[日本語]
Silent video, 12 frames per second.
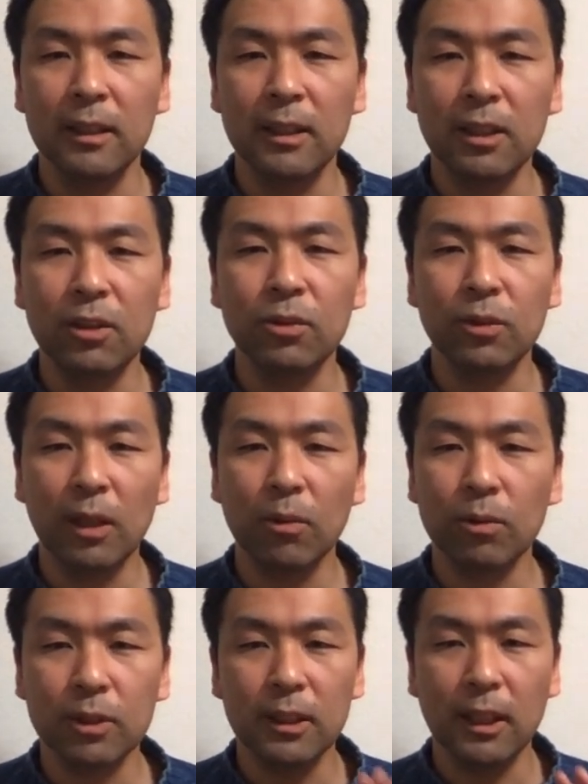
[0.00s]
理由が
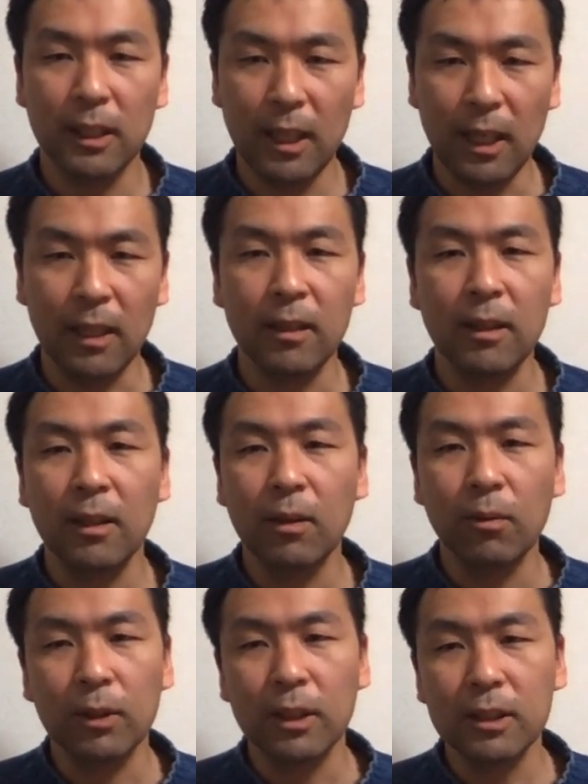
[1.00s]
こちらで
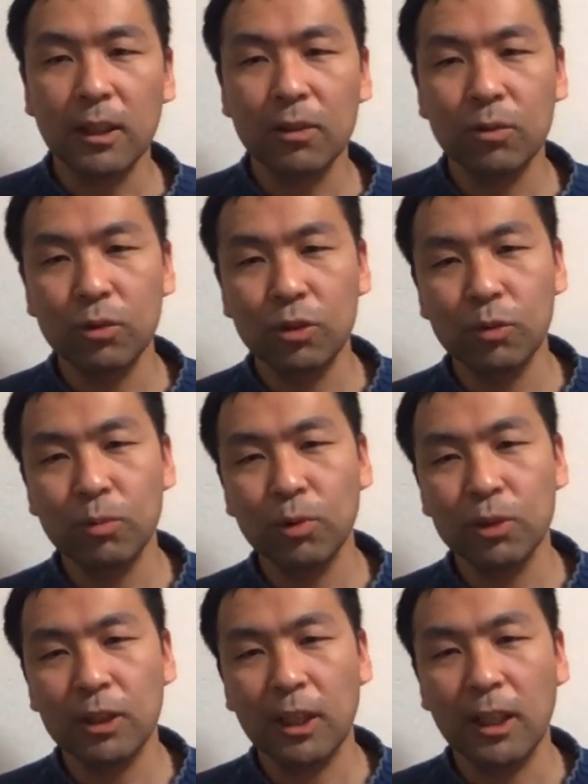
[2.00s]
私が YouTube
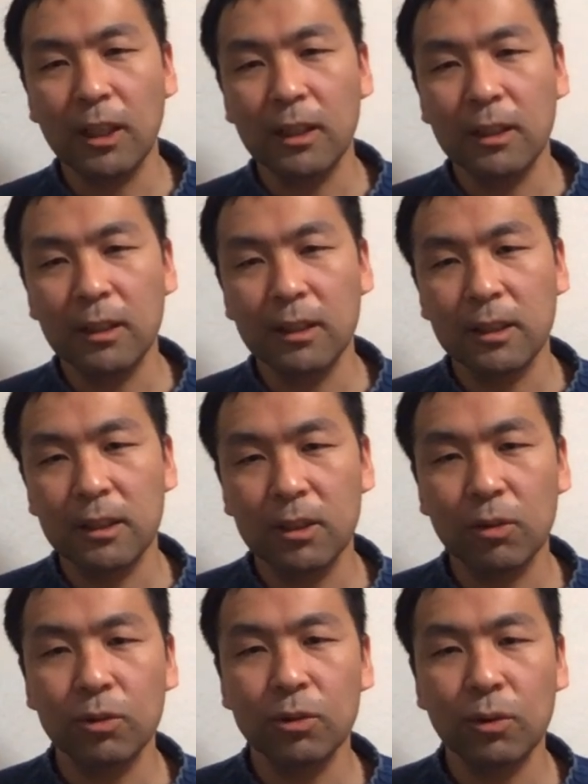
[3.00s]
をした
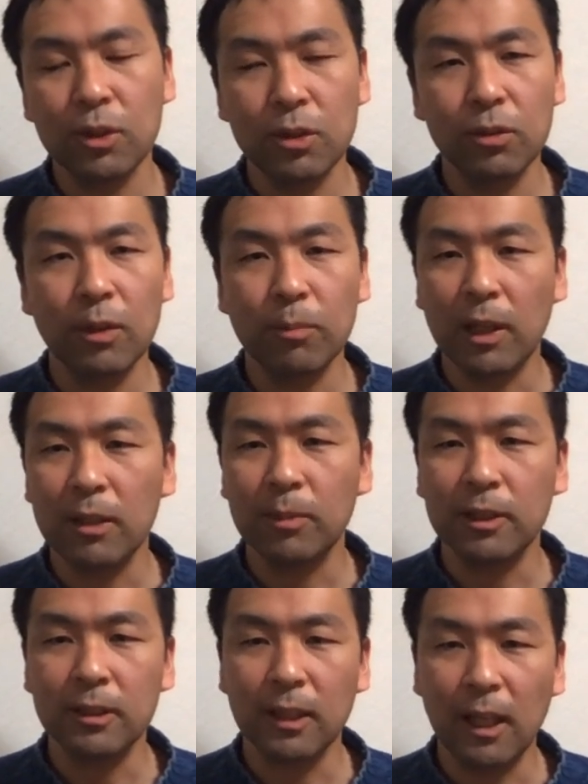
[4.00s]
一つの理由でもあり
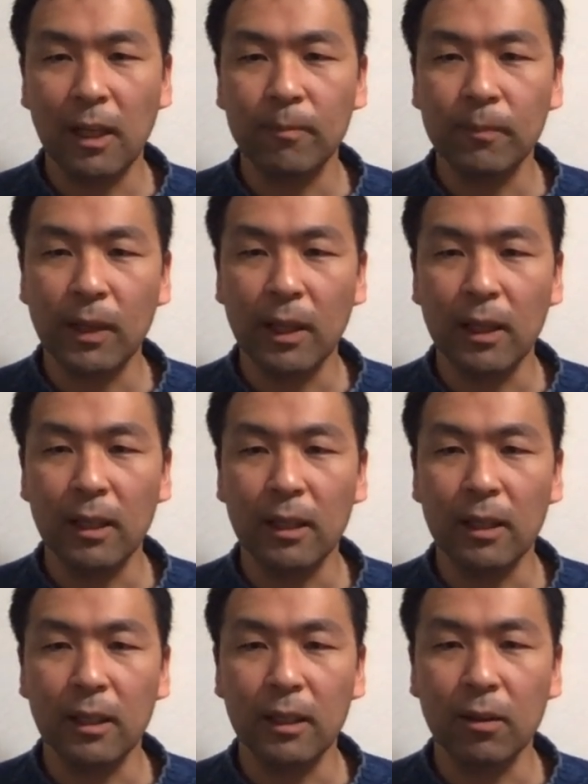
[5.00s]
ますが、
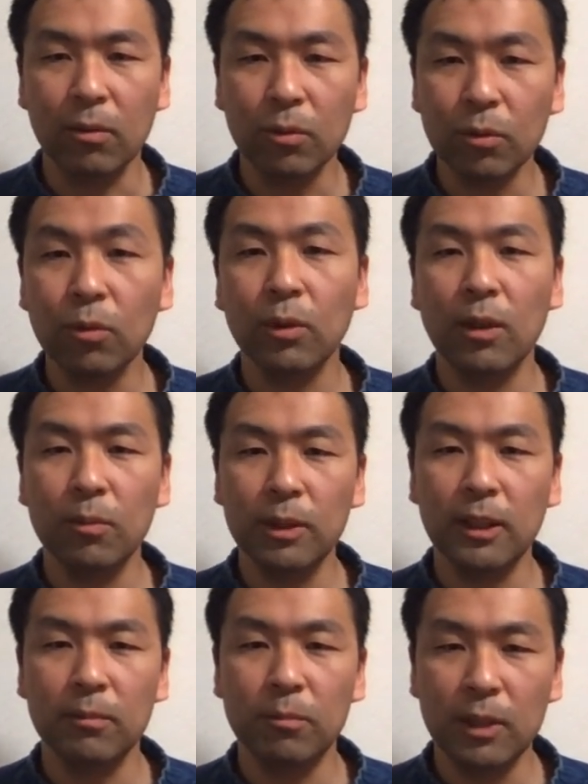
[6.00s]
えー、この動画を見
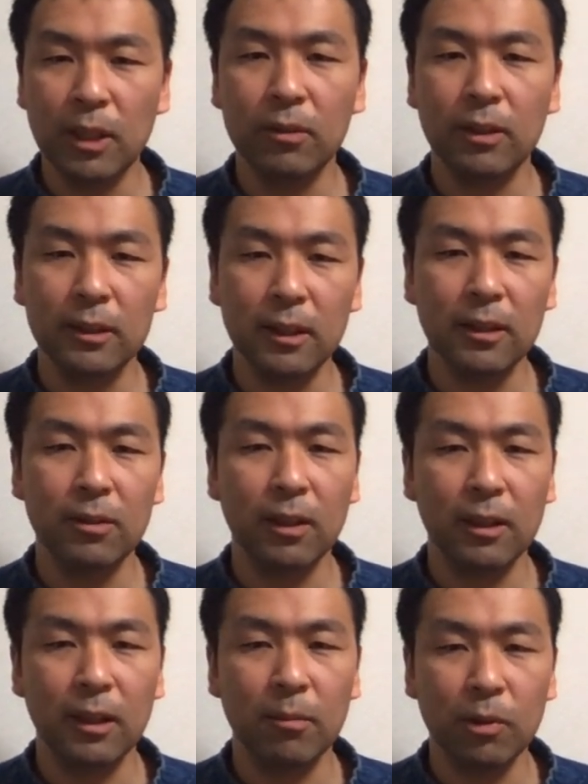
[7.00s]
た見てくださってる
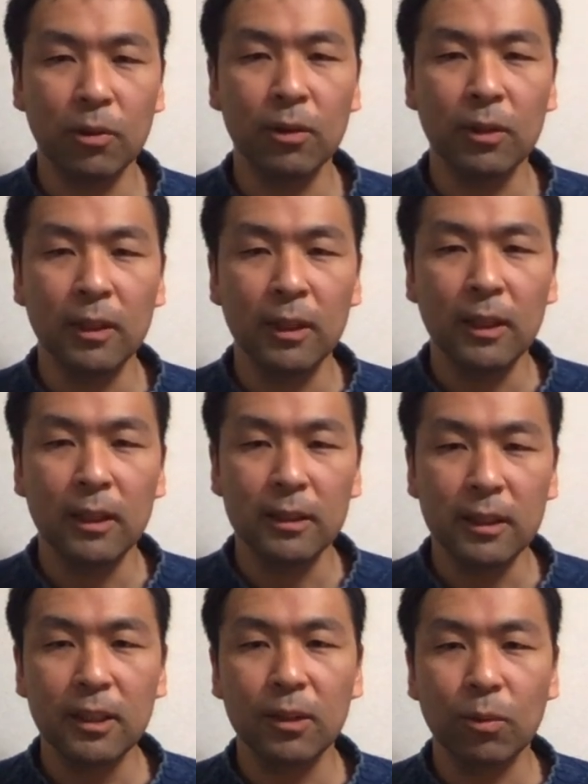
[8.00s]
方も
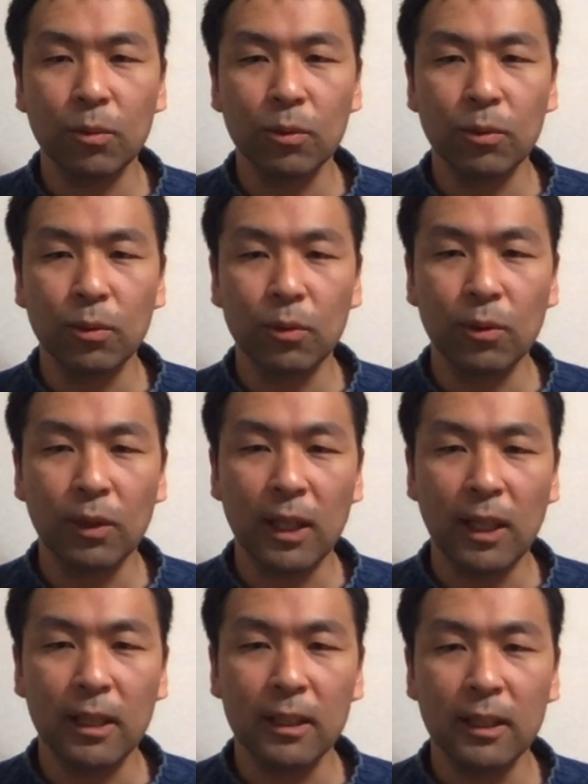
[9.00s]
是非この動
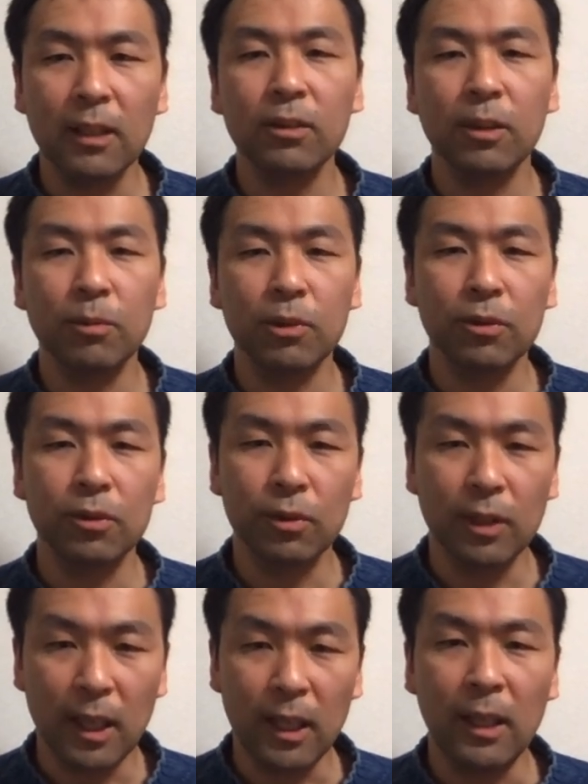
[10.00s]
画でなくても良い
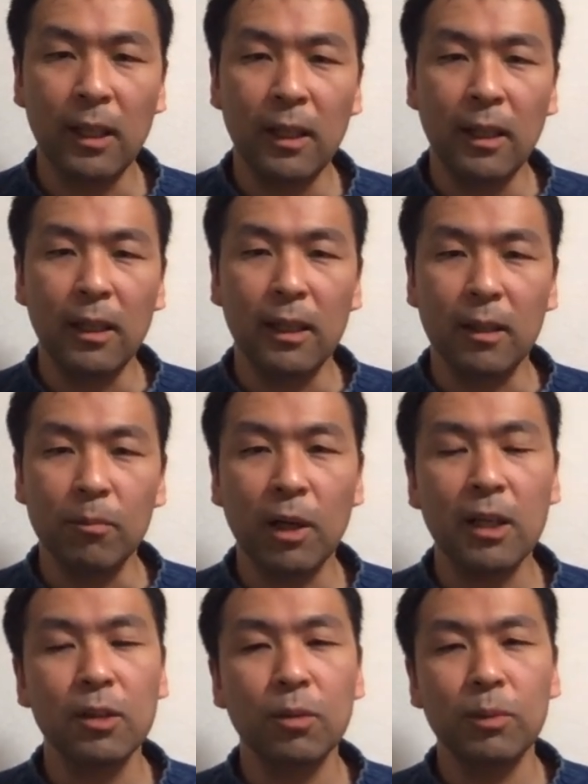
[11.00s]
ので、えー、
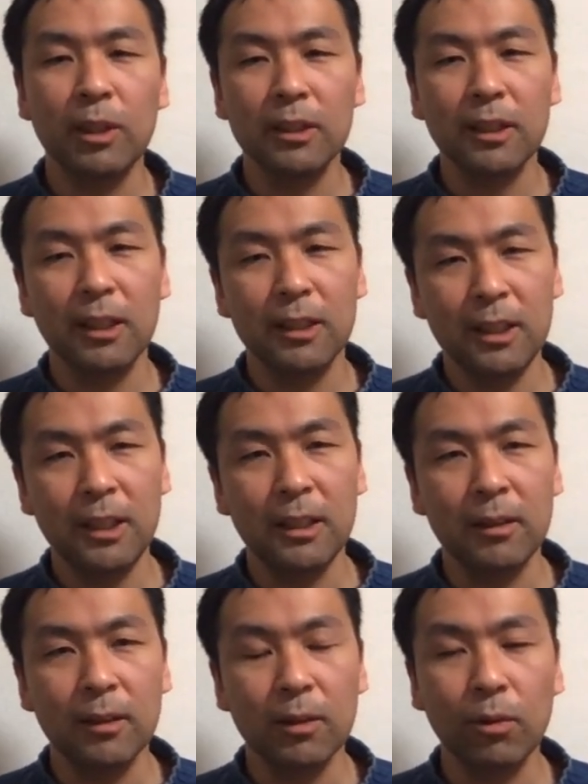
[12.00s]
周りの皆さんに
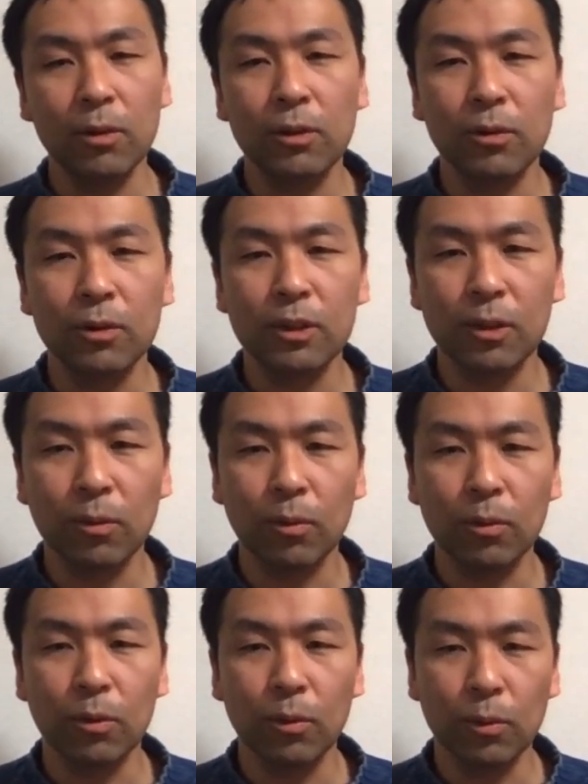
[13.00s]
コイン投資のこと